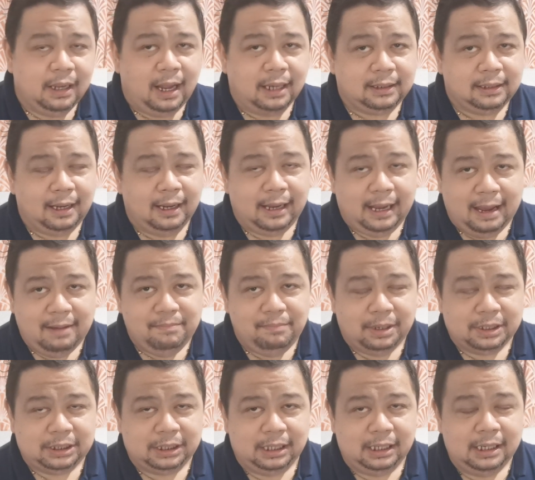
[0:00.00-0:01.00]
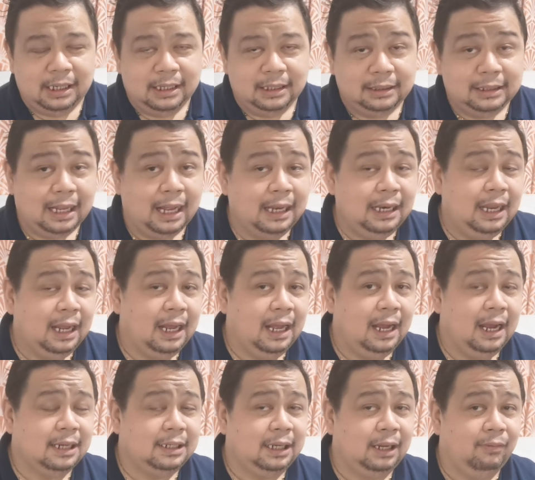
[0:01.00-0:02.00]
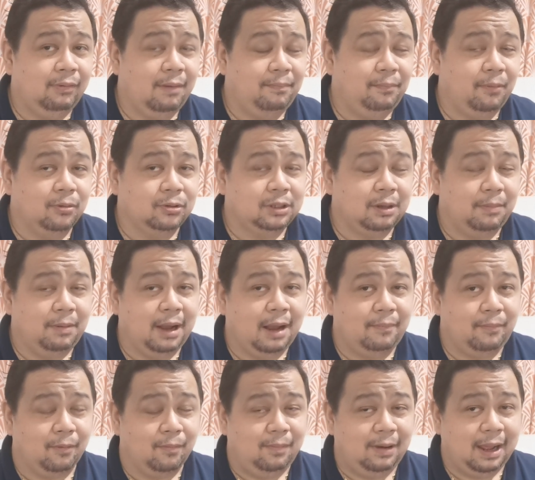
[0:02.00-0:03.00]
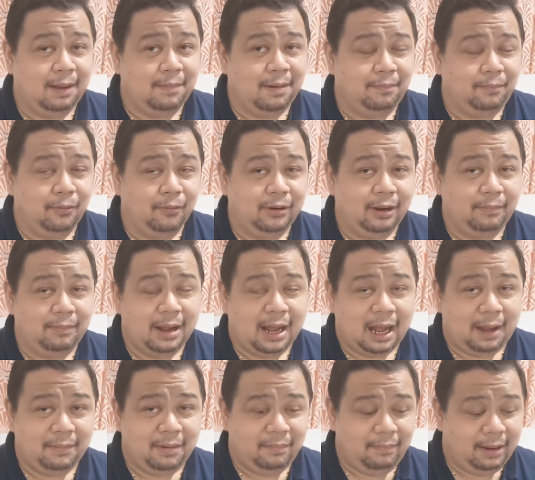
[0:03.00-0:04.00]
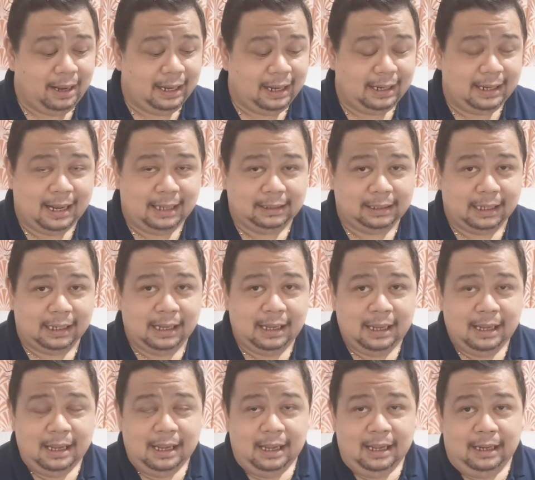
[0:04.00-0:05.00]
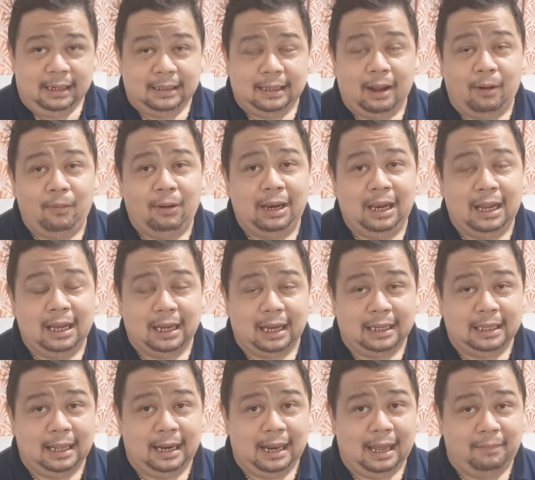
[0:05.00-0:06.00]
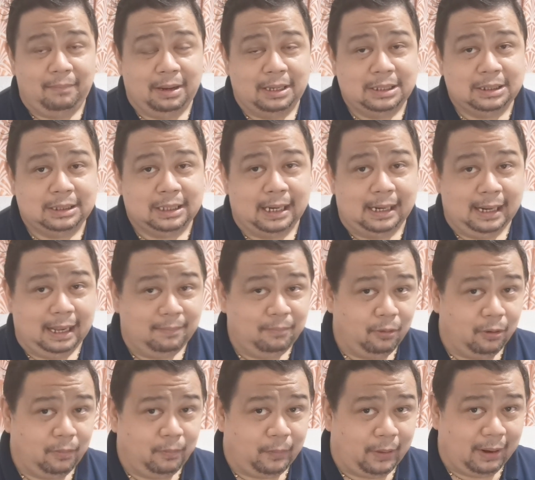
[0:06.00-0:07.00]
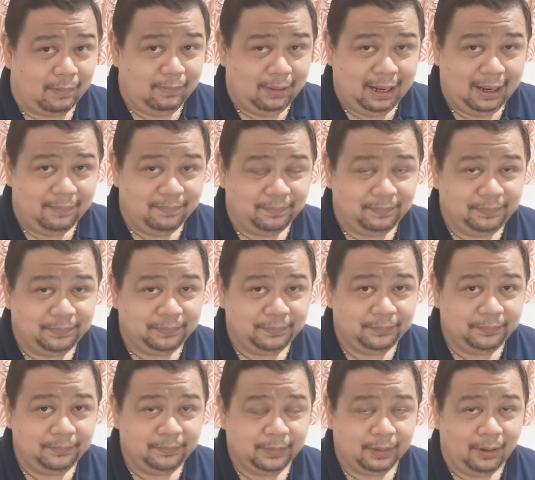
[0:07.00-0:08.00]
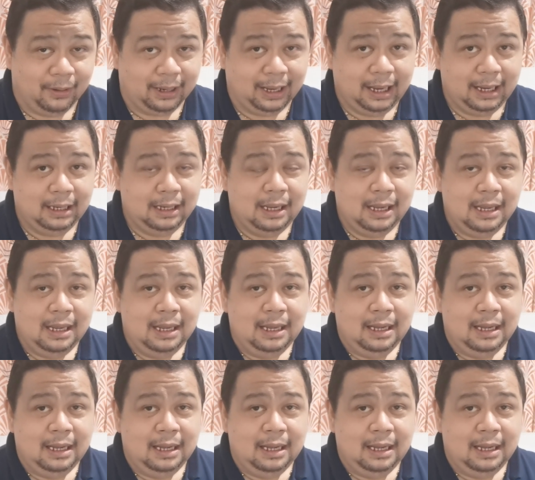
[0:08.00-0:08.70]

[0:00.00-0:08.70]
at ng embassy na nangangasiwa po sa mga problema po ng mga kababayan natin na walang kinalaman sa labor problem. Okay?